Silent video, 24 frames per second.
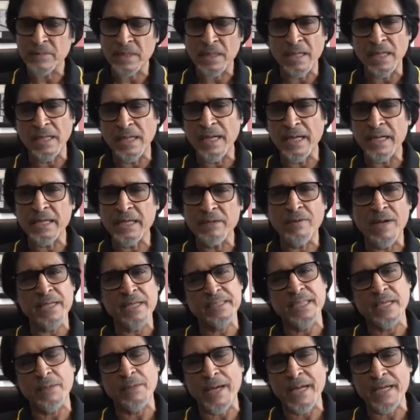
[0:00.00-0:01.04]
अल्लाह के
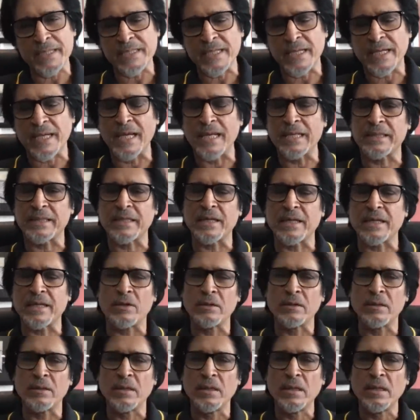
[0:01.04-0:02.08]
वास्ते हमारे से खेलते रहो
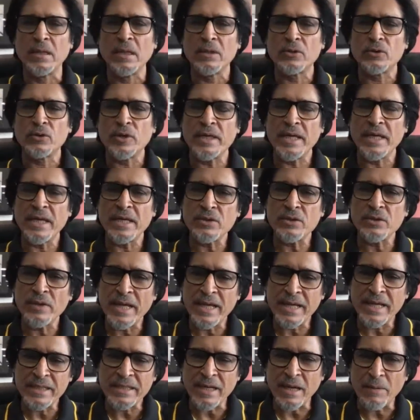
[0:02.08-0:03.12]
तो ये जो
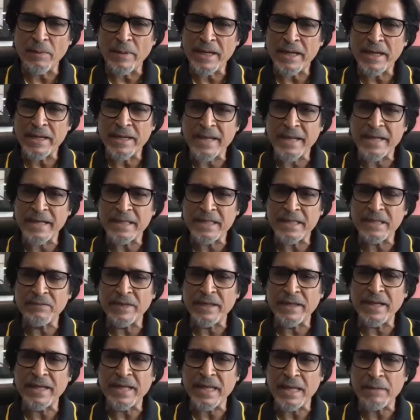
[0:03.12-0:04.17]
एक हमारा नेरेटिव है
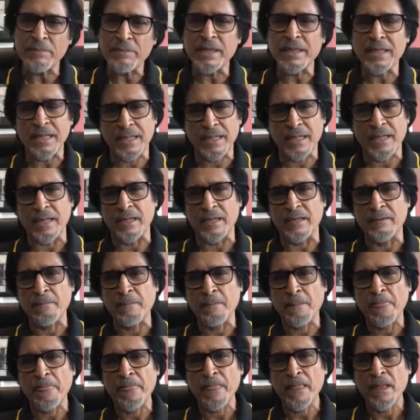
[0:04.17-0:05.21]
ना ये बदलना है
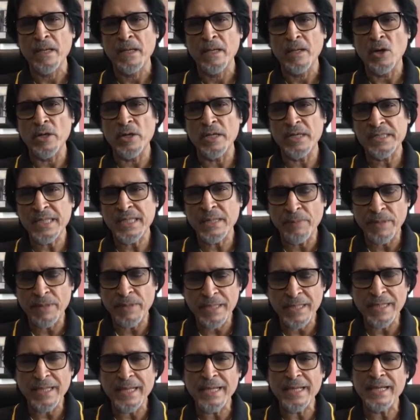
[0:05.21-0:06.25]
और इसके
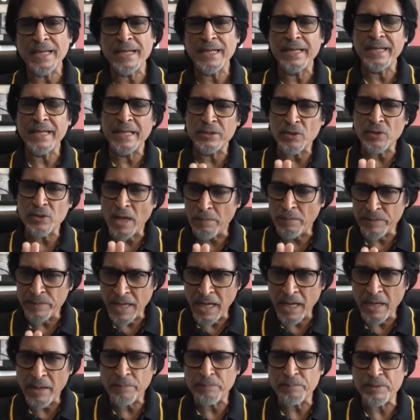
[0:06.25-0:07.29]
बदलने के लिए जो हम
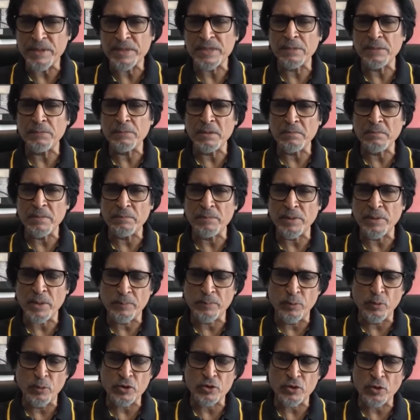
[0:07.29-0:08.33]
यहाँ पीसीबी में
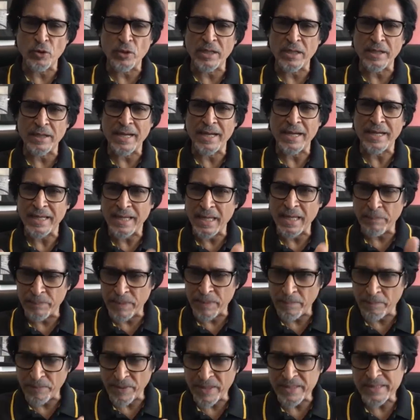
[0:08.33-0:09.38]
भरपूर जोर लगाएंगे अपने
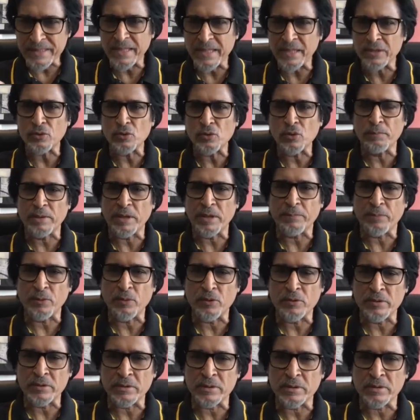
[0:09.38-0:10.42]
प्रेस के थ्रू
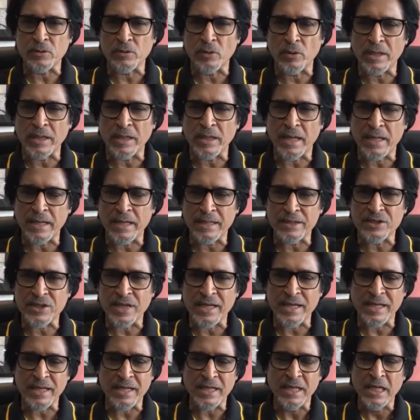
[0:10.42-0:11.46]
भरपूर जोर लगाना
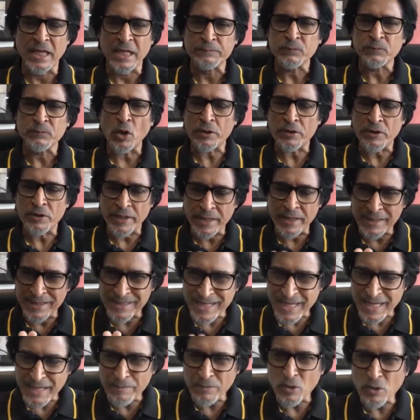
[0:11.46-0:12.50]
चाहिए और क्रिकेट
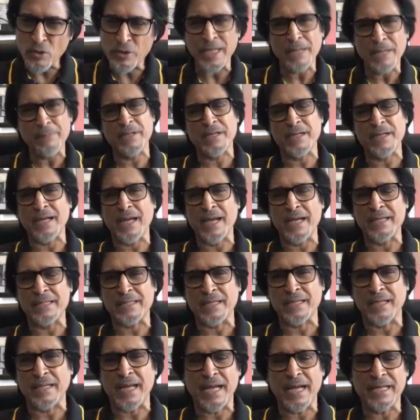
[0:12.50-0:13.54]
टीम को ये भी रियलाइज
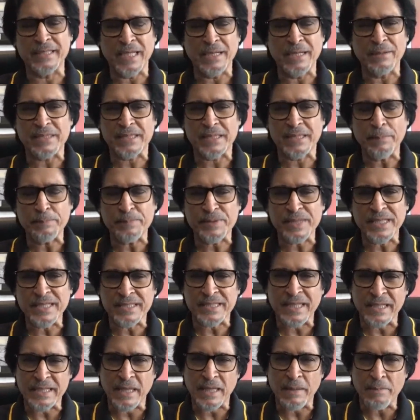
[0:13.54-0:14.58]
करना आई थिंक सबसे
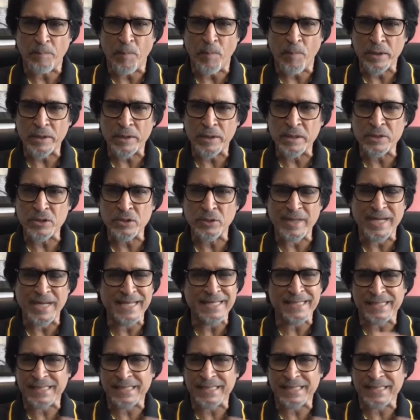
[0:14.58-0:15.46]
ज्यादा इंपॉर्टेंट जो इस